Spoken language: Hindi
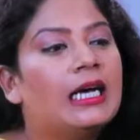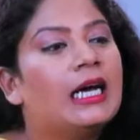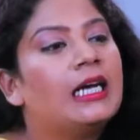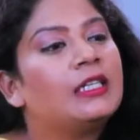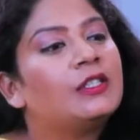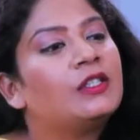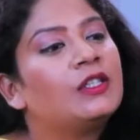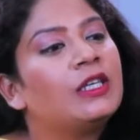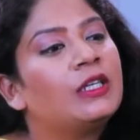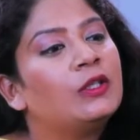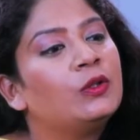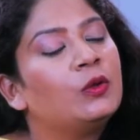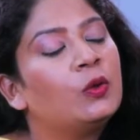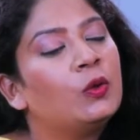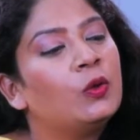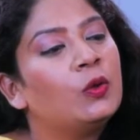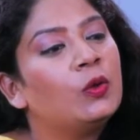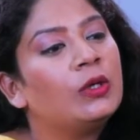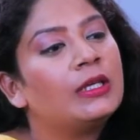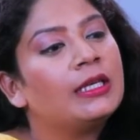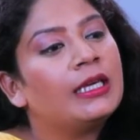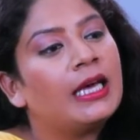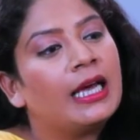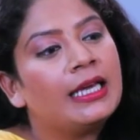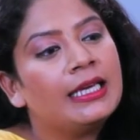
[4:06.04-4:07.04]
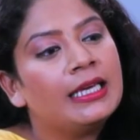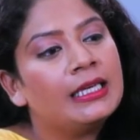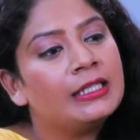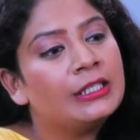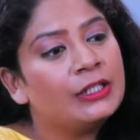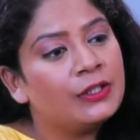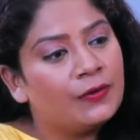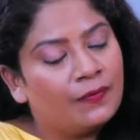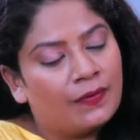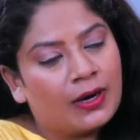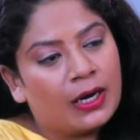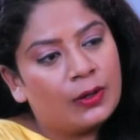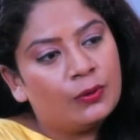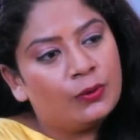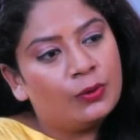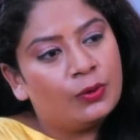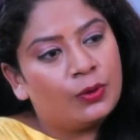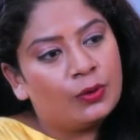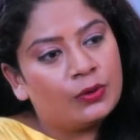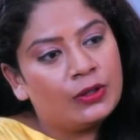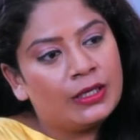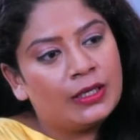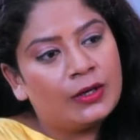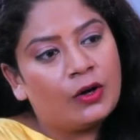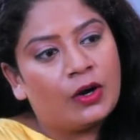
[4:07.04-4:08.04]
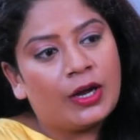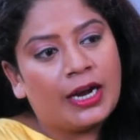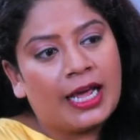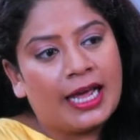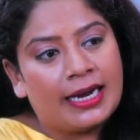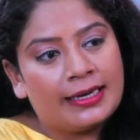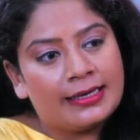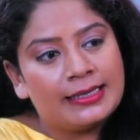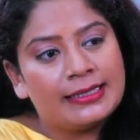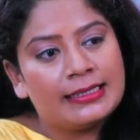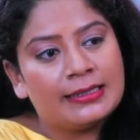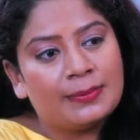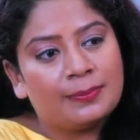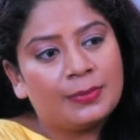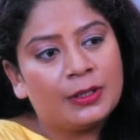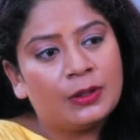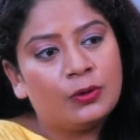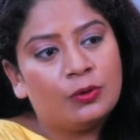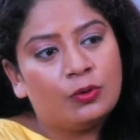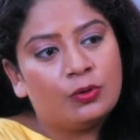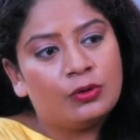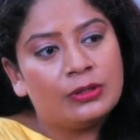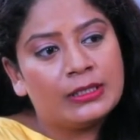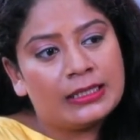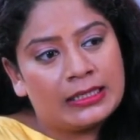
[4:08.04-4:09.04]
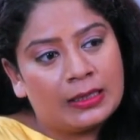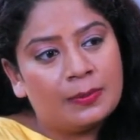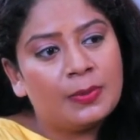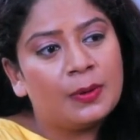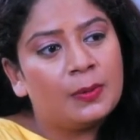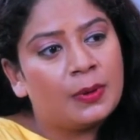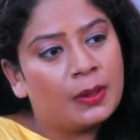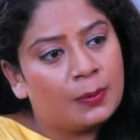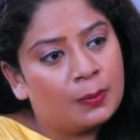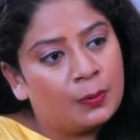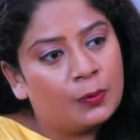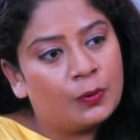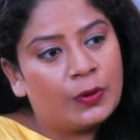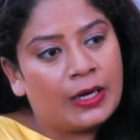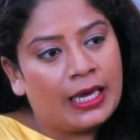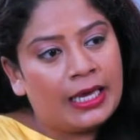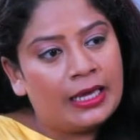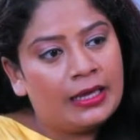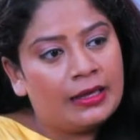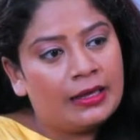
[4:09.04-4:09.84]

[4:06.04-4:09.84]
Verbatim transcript: अच्छा तो क्या ये जीवाणु रोधी और एंटीसेप्टिक गुण से भी भरपूर है